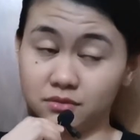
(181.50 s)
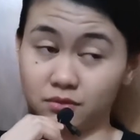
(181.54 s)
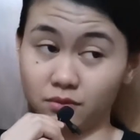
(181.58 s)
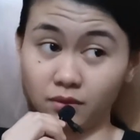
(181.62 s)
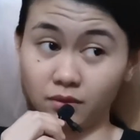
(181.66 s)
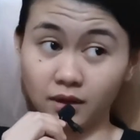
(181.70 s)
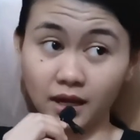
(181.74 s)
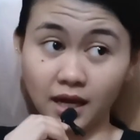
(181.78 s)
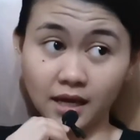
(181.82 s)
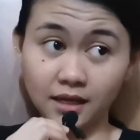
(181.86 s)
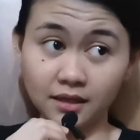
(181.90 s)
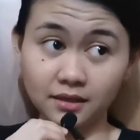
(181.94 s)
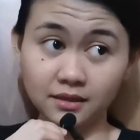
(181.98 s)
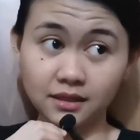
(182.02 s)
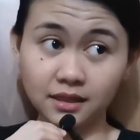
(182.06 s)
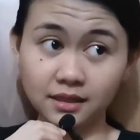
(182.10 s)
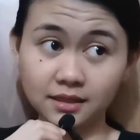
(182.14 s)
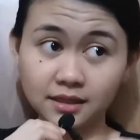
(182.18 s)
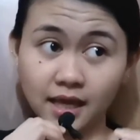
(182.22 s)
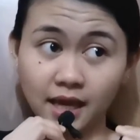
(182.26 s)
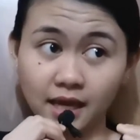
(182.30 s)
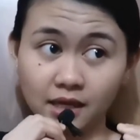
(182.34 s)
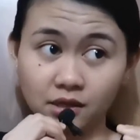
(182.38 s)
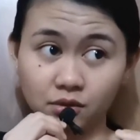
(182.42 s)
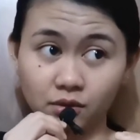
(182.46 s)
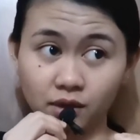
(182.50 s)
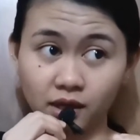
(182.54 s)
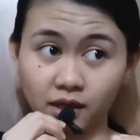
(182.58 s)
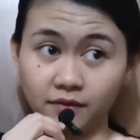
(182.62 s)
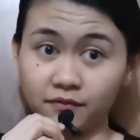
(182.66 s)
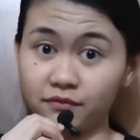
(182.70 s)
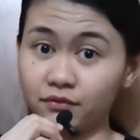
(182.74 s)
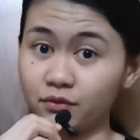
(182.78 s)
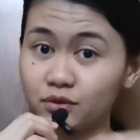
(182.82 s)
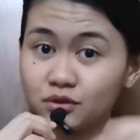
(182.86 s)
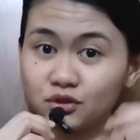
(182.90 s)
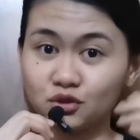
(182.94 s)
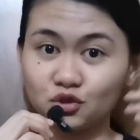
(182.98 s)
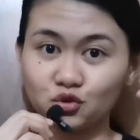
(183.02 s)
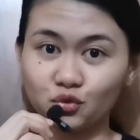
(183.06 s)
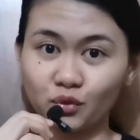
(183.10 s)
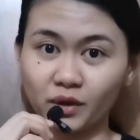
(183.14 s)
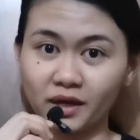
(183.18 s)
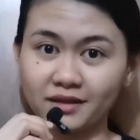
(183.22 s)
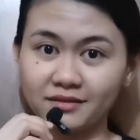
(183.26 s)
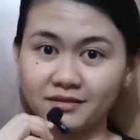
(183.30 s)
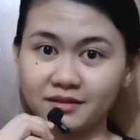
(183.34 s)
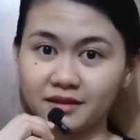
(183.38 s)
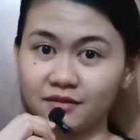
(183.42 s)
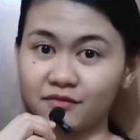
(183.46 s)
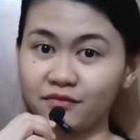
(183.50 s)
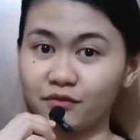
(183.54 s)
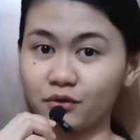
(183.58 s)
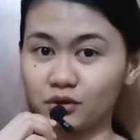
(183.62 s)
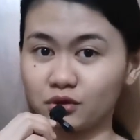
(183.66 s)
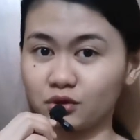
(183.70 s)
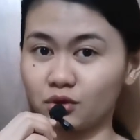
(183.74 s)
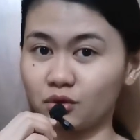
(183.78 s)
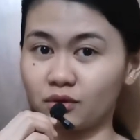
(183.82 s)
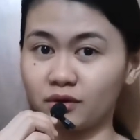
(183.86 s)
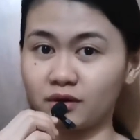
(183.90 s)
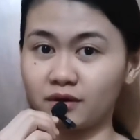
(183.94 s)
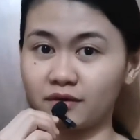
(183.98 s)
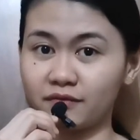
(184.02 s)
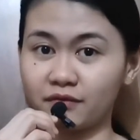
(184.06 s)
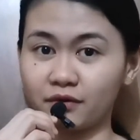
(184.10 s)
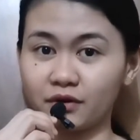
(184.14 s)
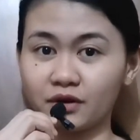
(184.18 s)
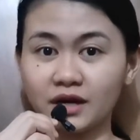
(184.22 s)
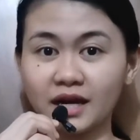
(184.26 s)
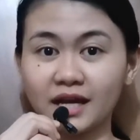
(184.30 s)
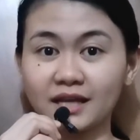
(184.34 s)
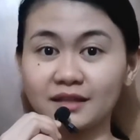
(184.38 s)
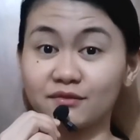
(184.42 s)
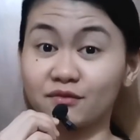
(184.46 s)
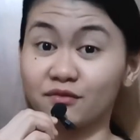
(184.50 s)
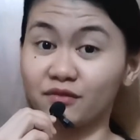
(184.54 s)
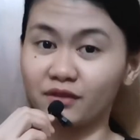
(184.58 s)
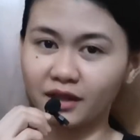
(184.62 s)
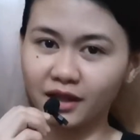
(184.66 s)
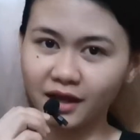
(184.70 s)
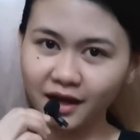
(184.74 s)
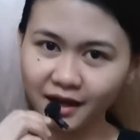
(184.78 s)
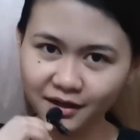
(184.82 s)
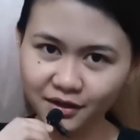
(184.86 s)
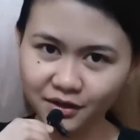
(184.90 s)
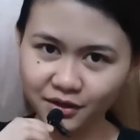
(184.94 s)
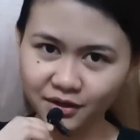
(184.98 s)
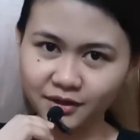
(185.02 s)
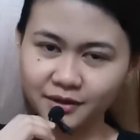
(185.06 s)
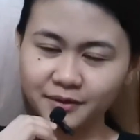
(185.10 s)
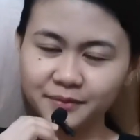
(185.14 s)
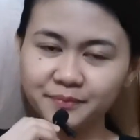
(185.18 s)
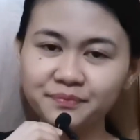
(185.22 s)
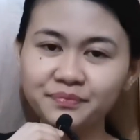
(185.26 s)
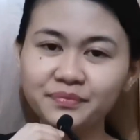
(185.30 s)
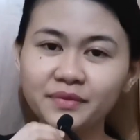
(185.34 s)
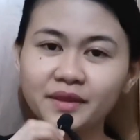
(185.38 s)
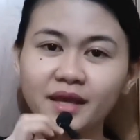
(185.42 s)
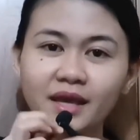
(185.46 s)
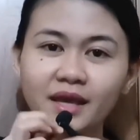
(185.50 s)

So kahit na tayo ay frustrated photographer at vlogger,